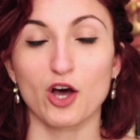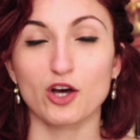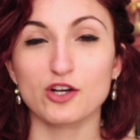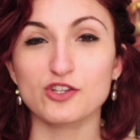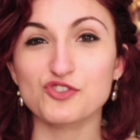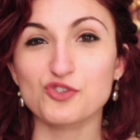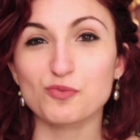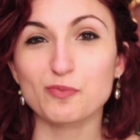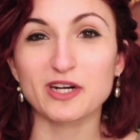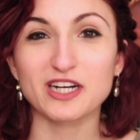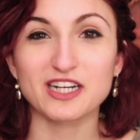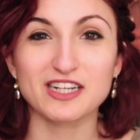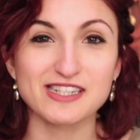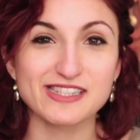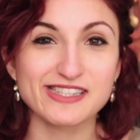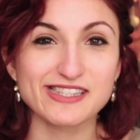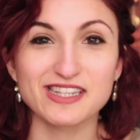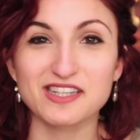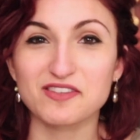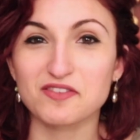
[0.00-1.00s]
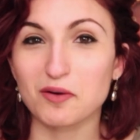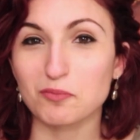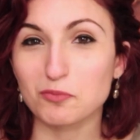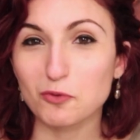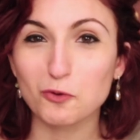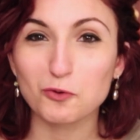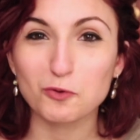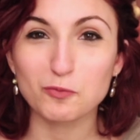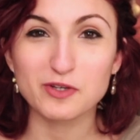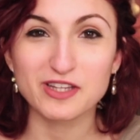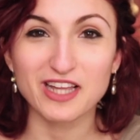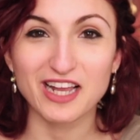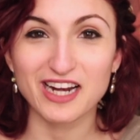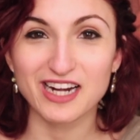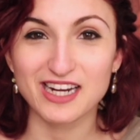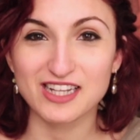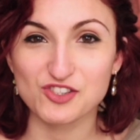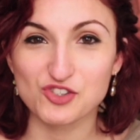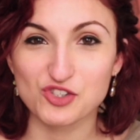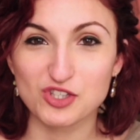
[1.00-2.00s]
Oggi per l'iniziativa Booktube
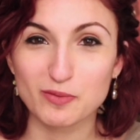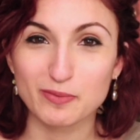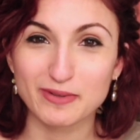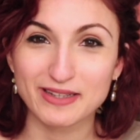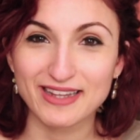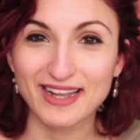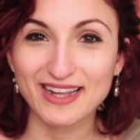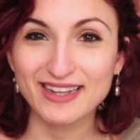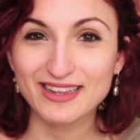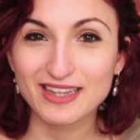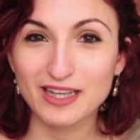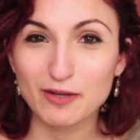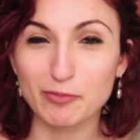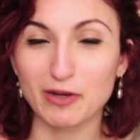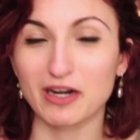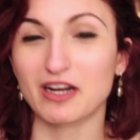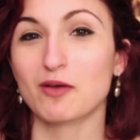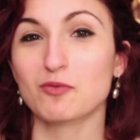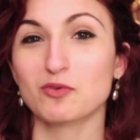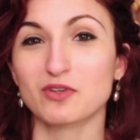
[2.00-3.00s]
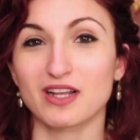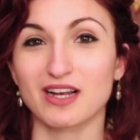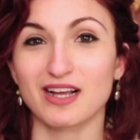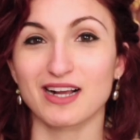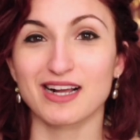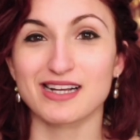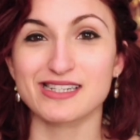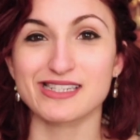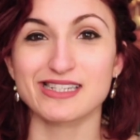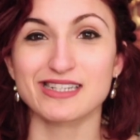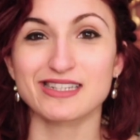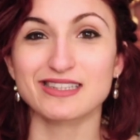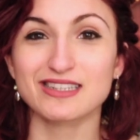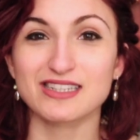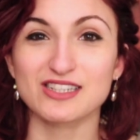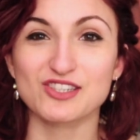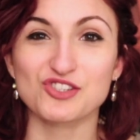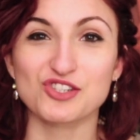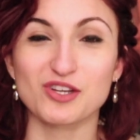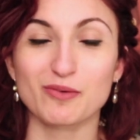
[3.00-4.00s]
Italia Legge Indipendente parliamo della casa
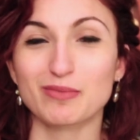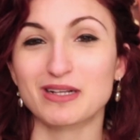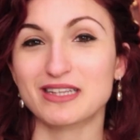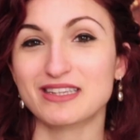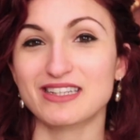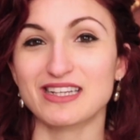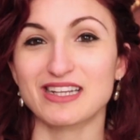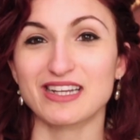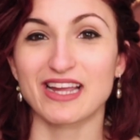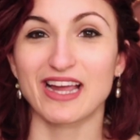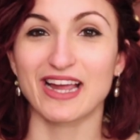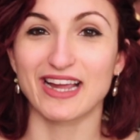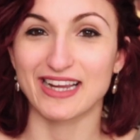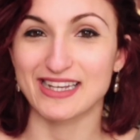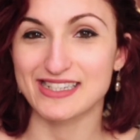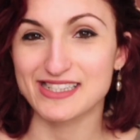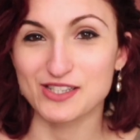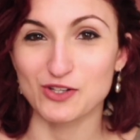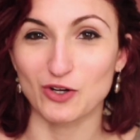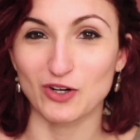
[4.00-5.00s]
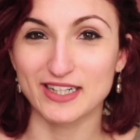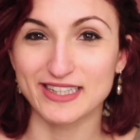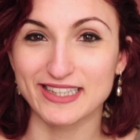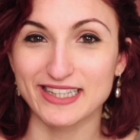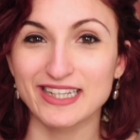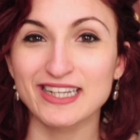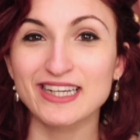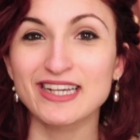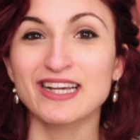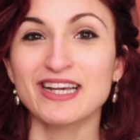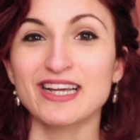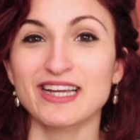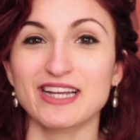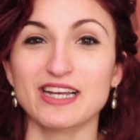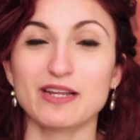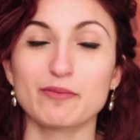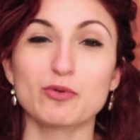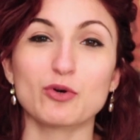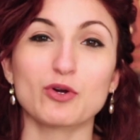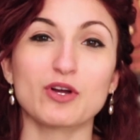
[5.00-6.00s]
editrice Baldini e Castoldi.
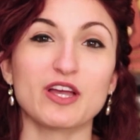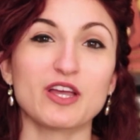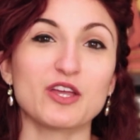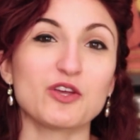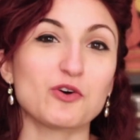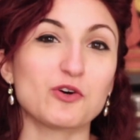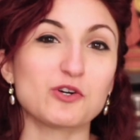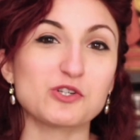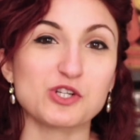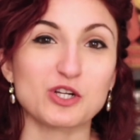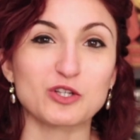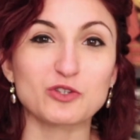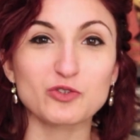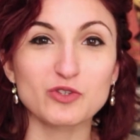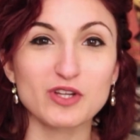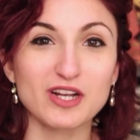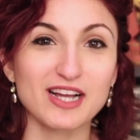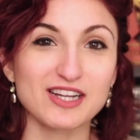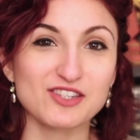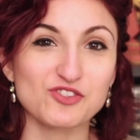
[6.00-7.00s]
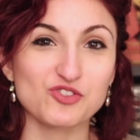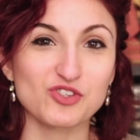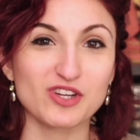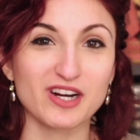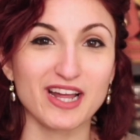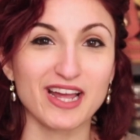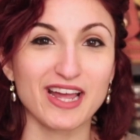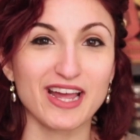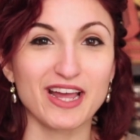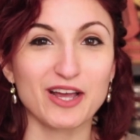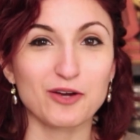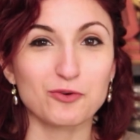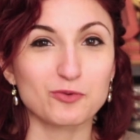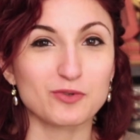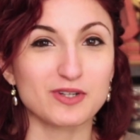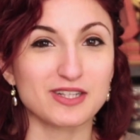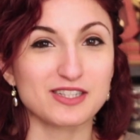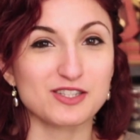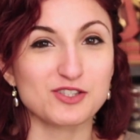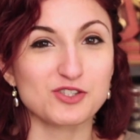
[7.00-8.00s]
Il libro che io ho scelto di leggere è
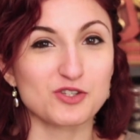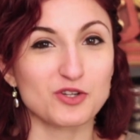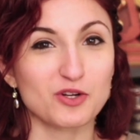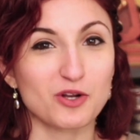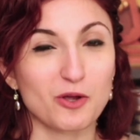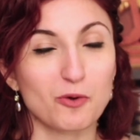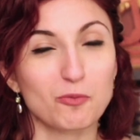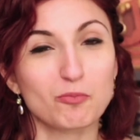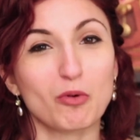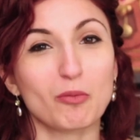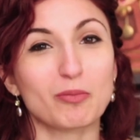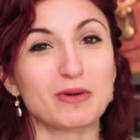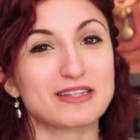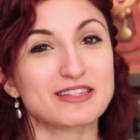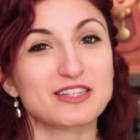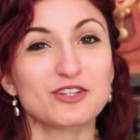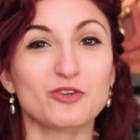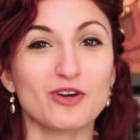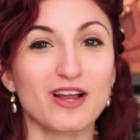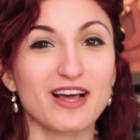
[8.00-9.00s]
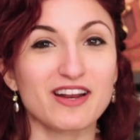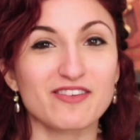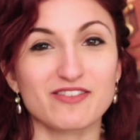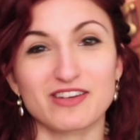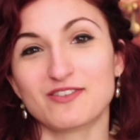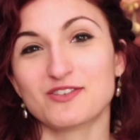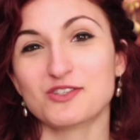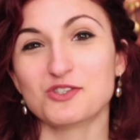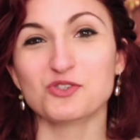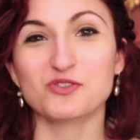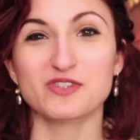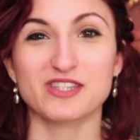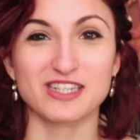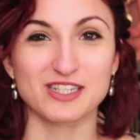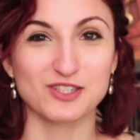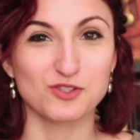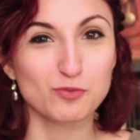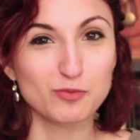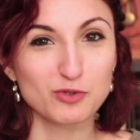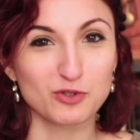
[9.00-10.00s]
un'edizione un po' particolare, ve la faccio
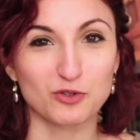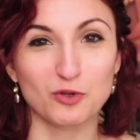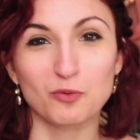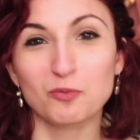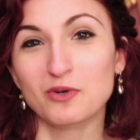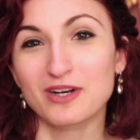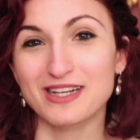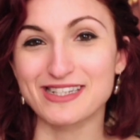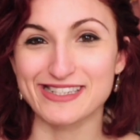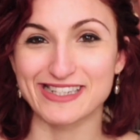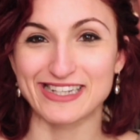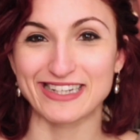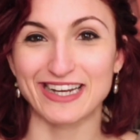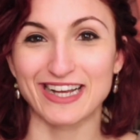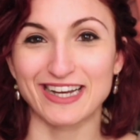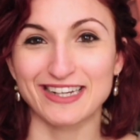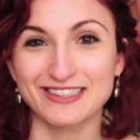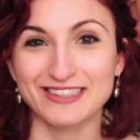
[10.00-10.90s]
vedere subito dopo la sigla.